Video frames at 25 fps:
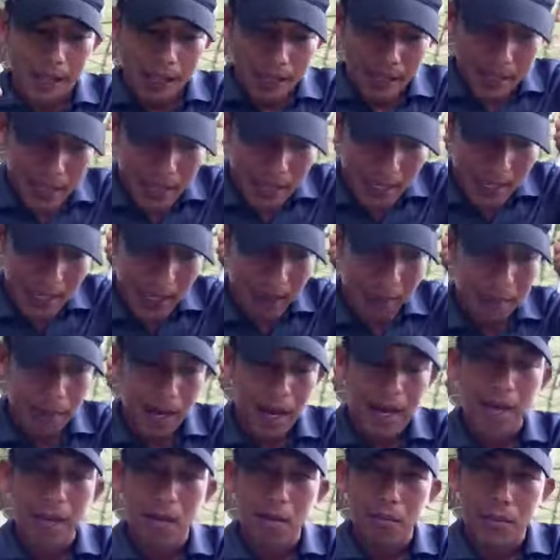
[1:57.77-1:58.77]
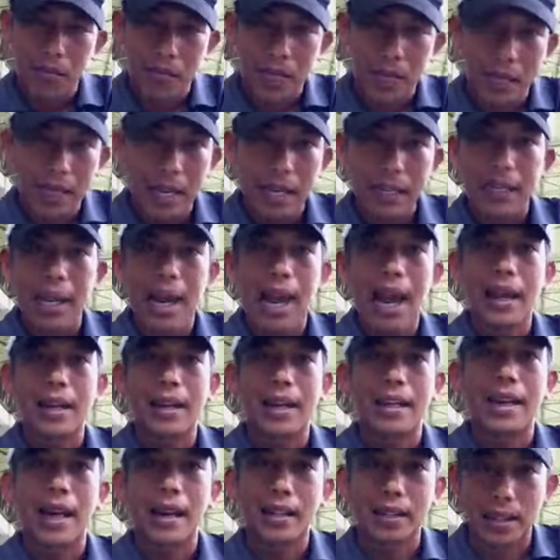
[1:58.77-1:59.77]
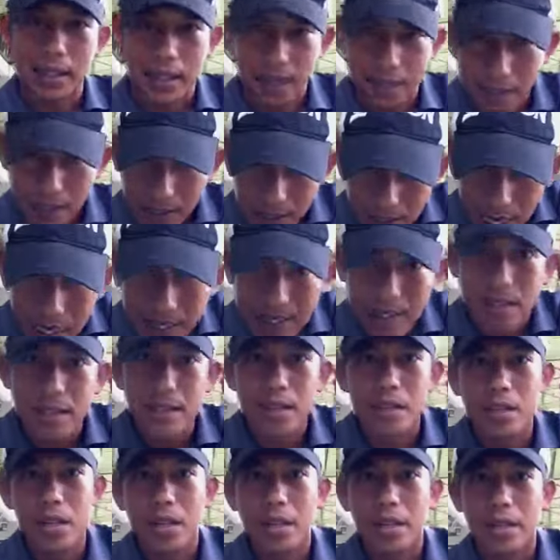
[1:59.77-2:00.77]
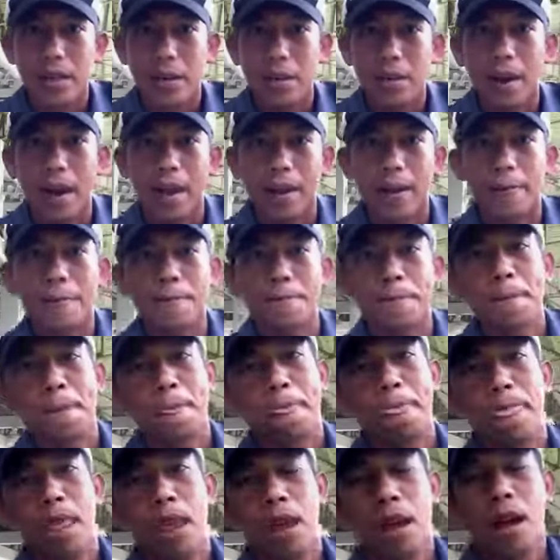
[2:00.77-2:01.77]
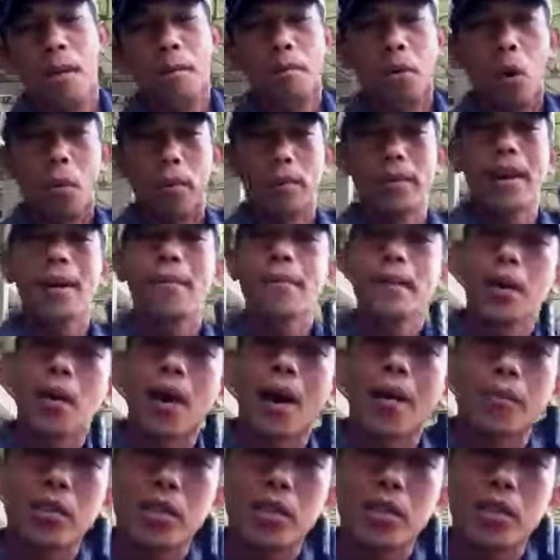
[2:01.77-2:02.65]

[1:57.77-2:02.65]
ที่จะทำให้เรามีระยะทางในการตีได้ไกลขึ้นเช่นเดียวกัน ผมเนี่ยมีความ